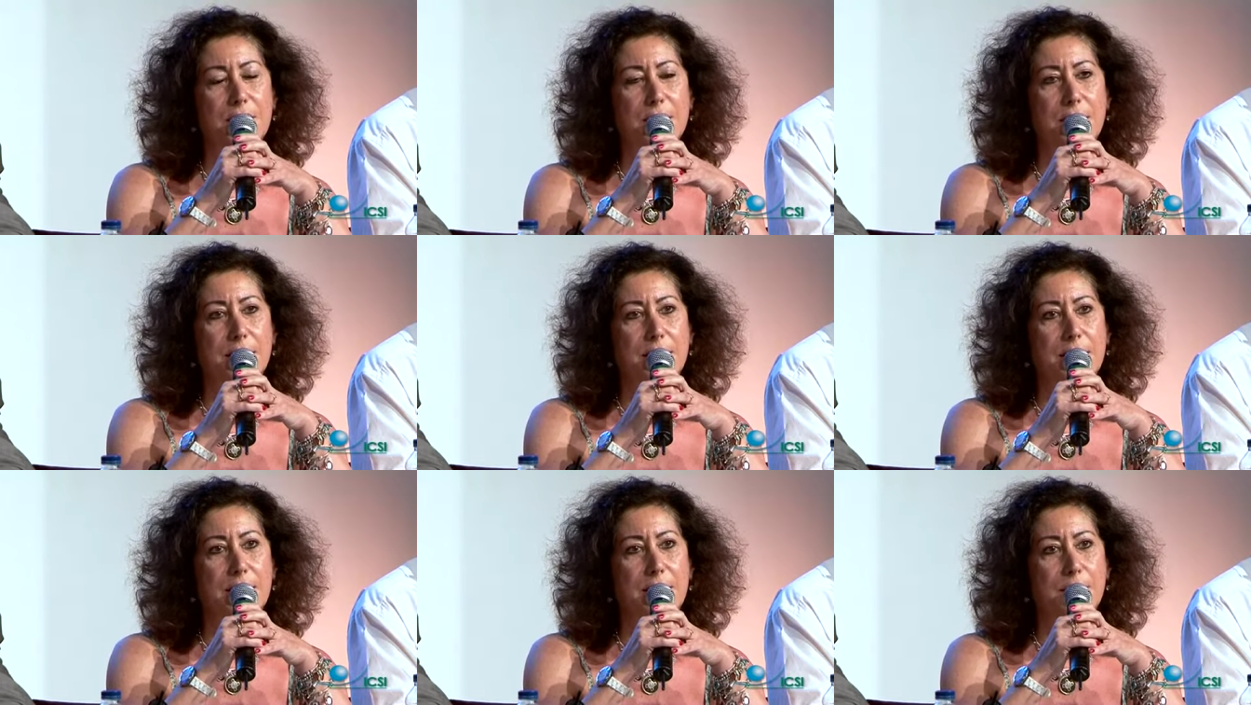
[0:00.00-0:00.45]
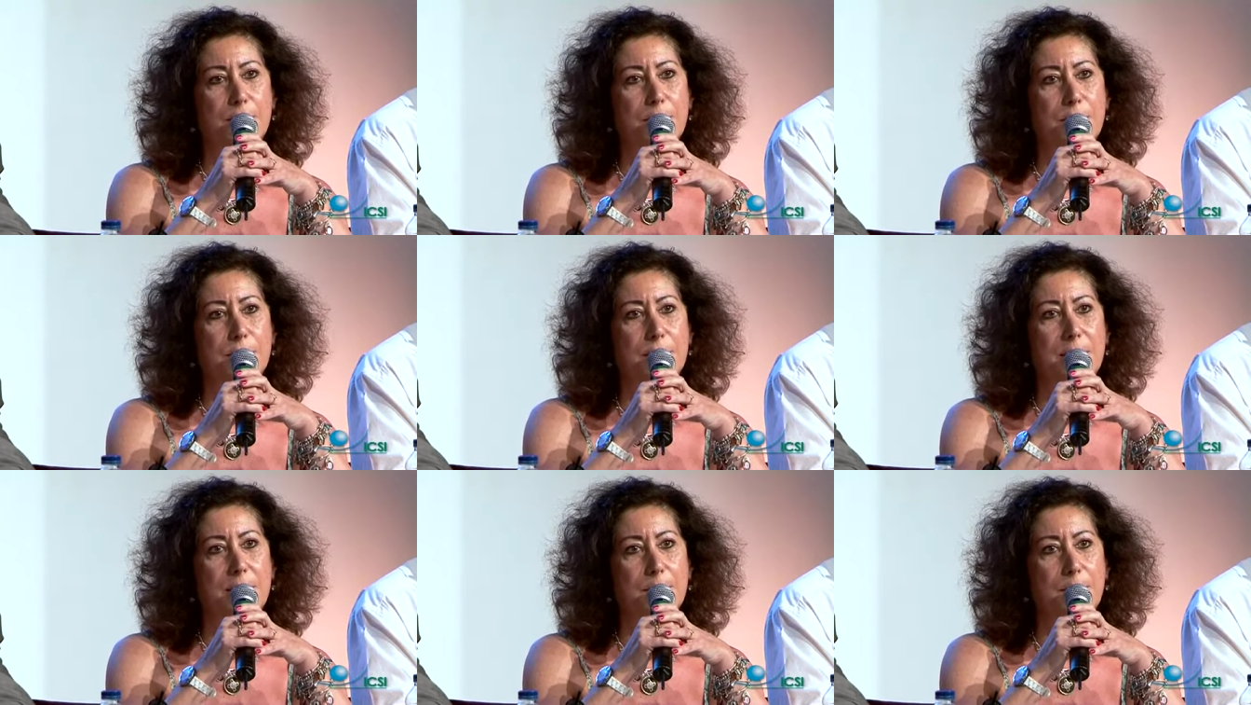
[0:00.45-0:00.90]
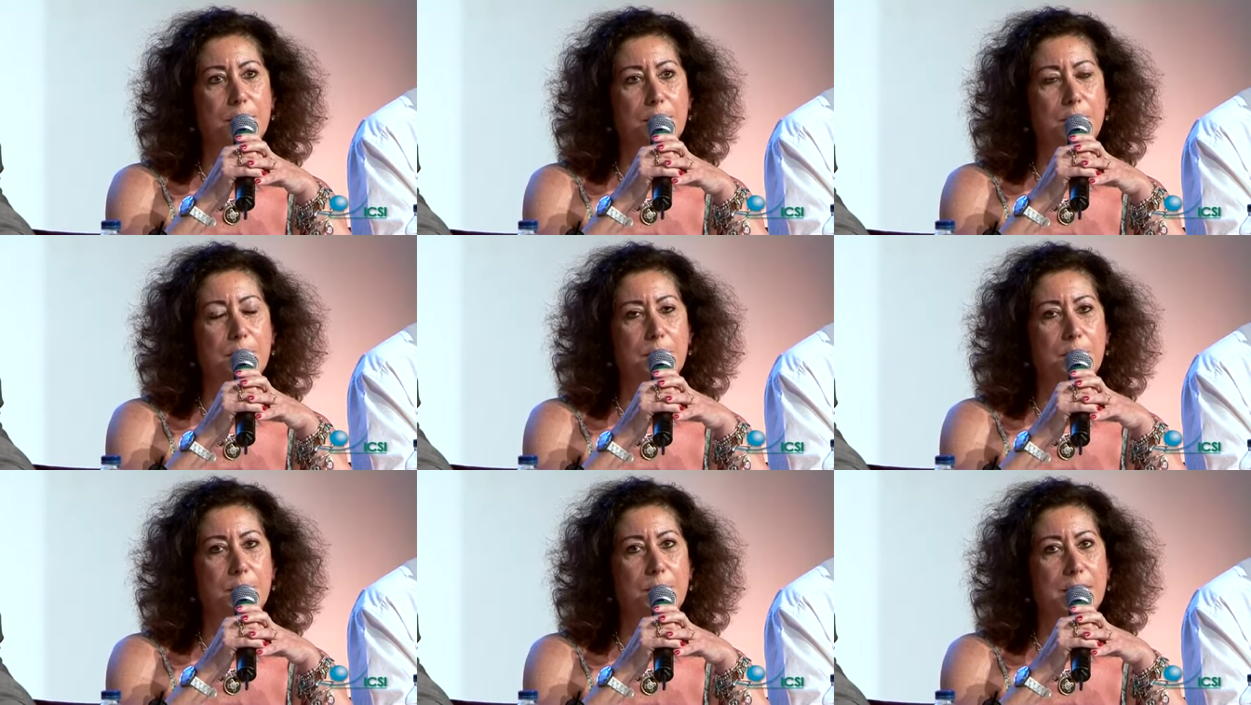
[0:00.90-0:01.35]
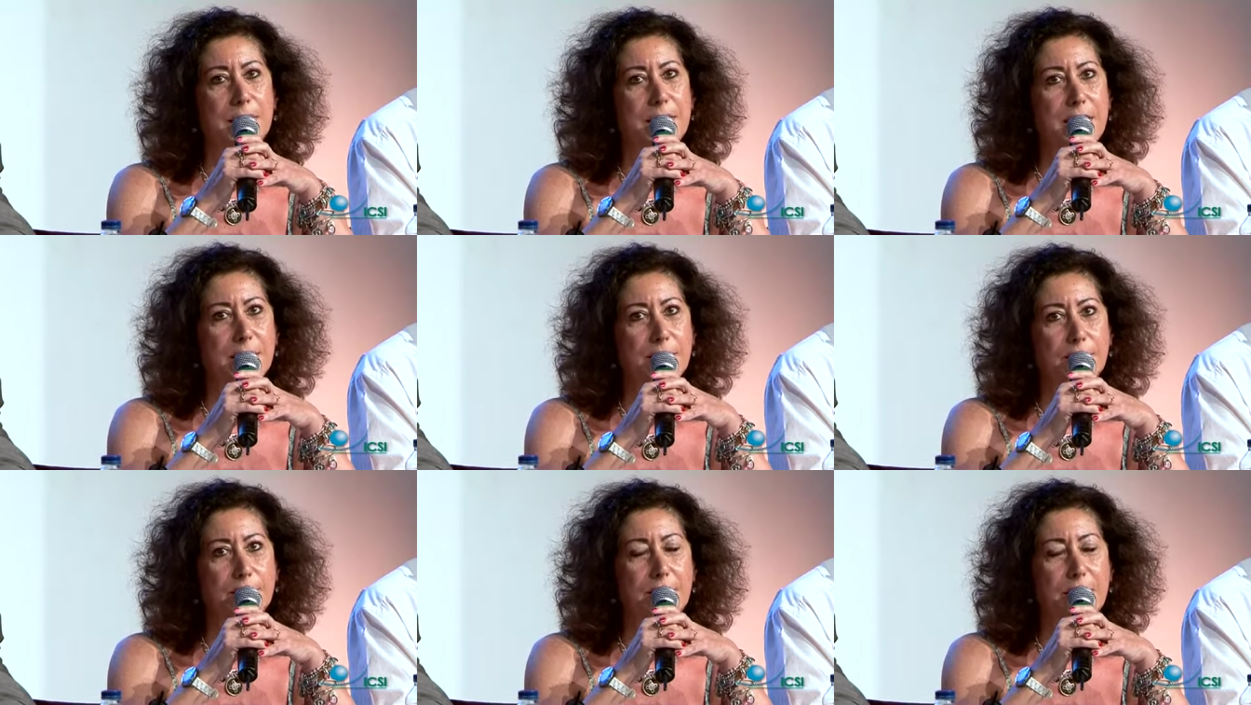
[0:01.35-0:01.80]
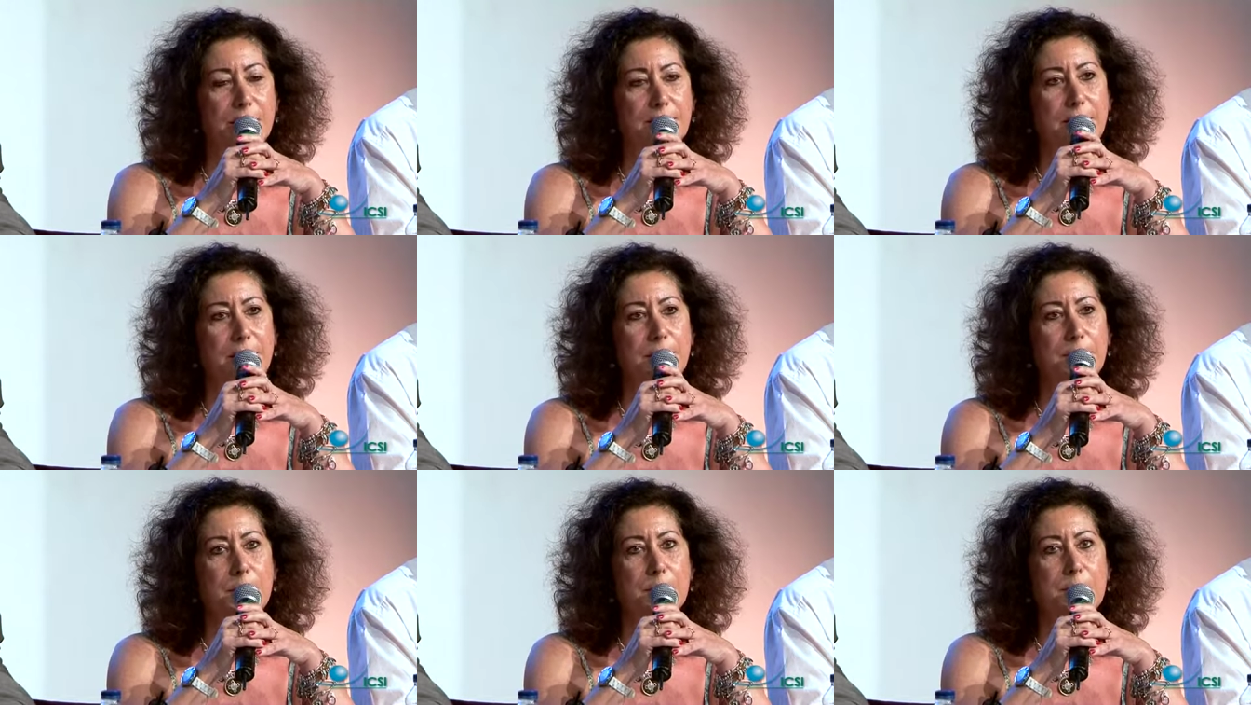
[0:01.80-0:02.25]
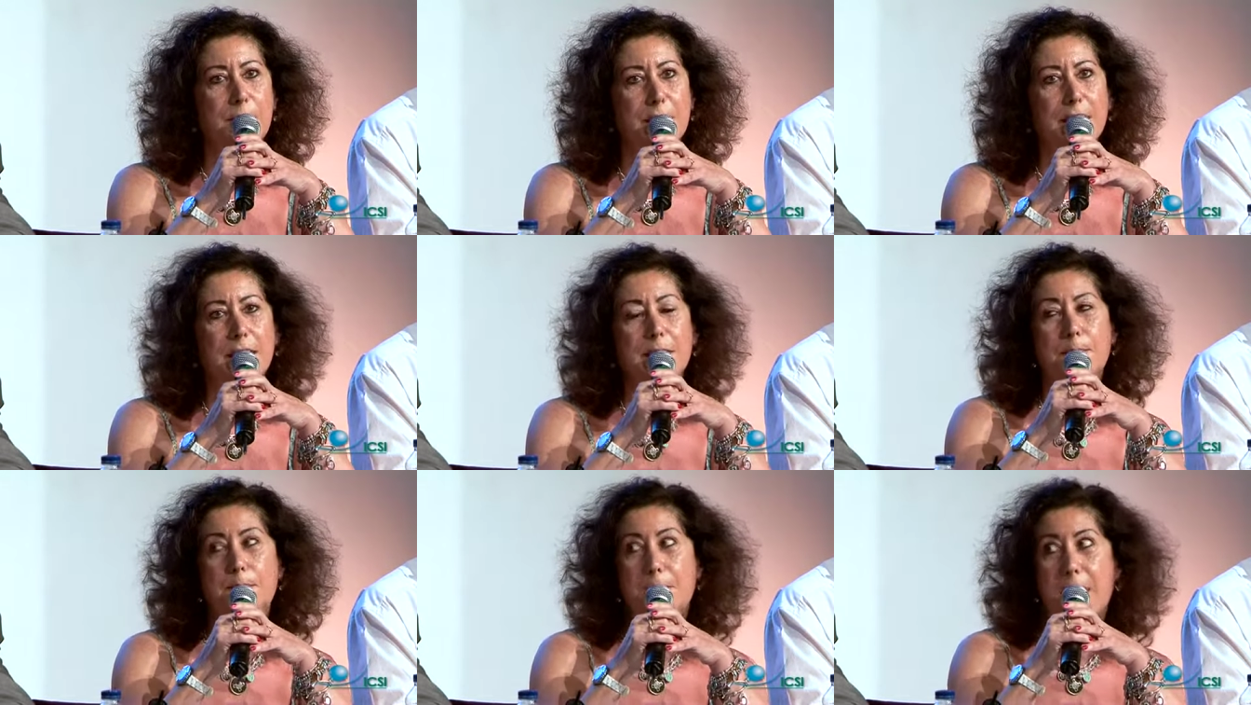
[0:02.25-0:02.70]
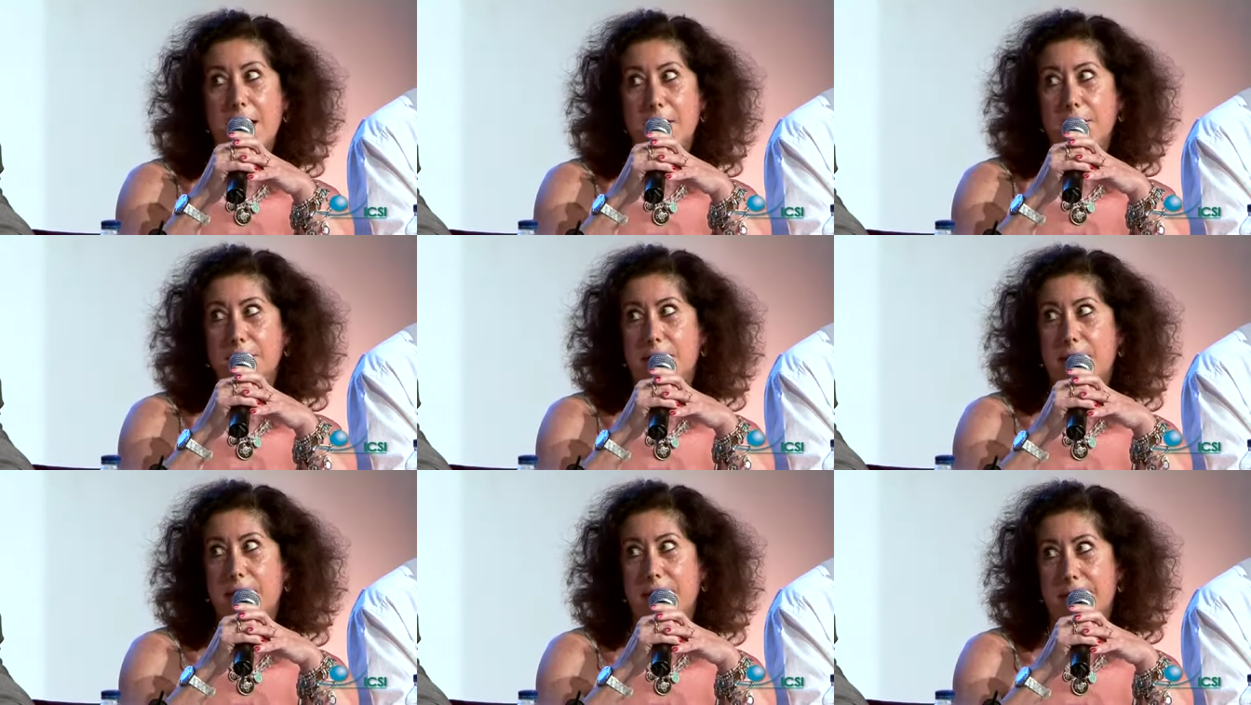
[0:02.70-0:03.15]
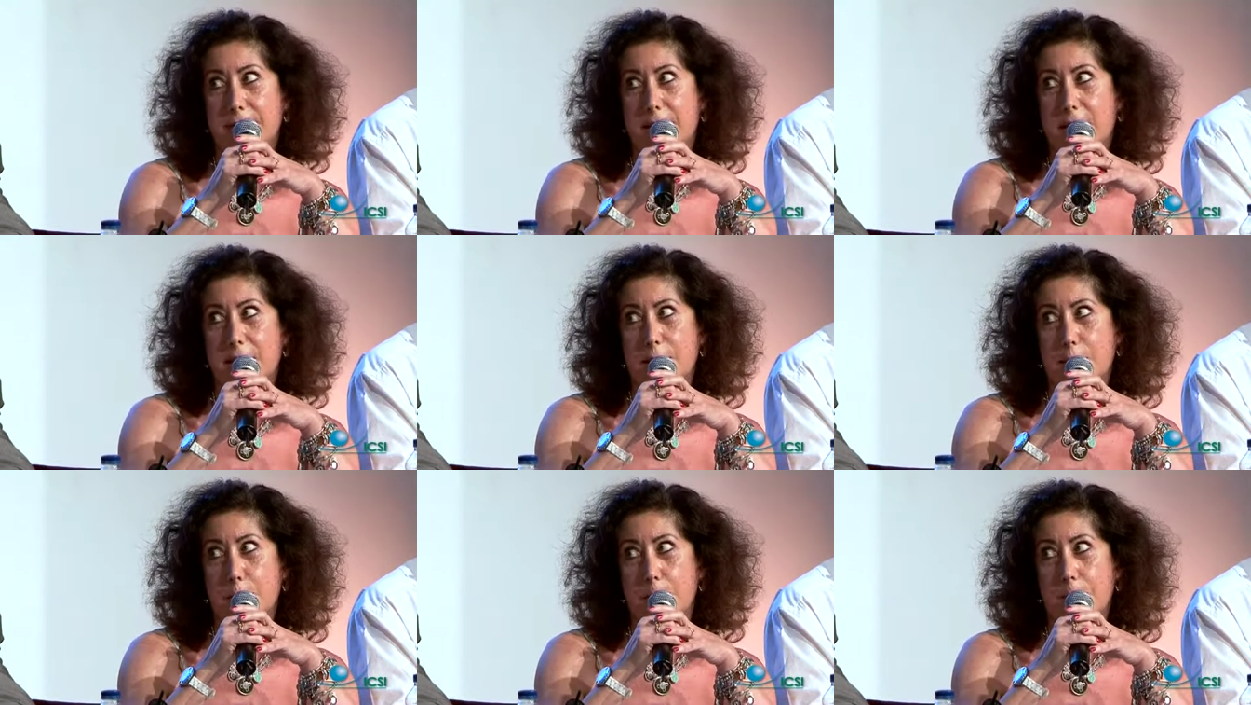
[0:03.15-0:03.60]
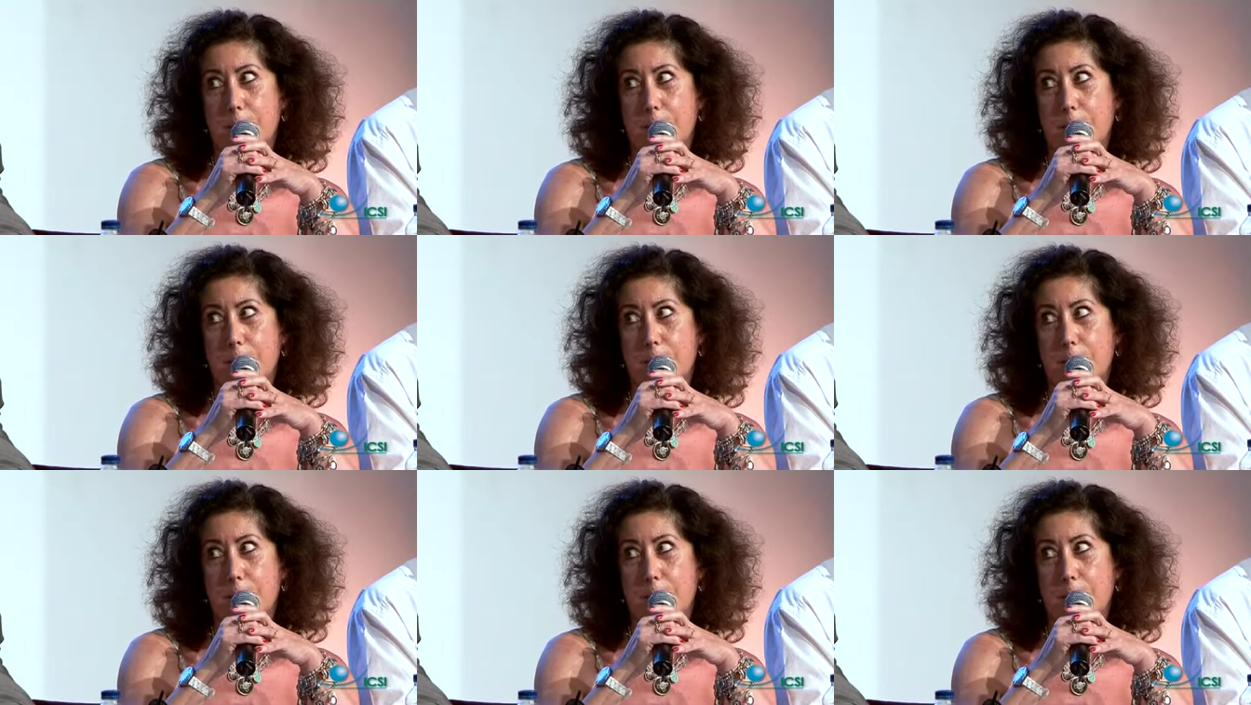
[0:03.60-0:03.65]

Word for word: qui n'était plus simplement bien-être au travail, mais bien-être par le travail.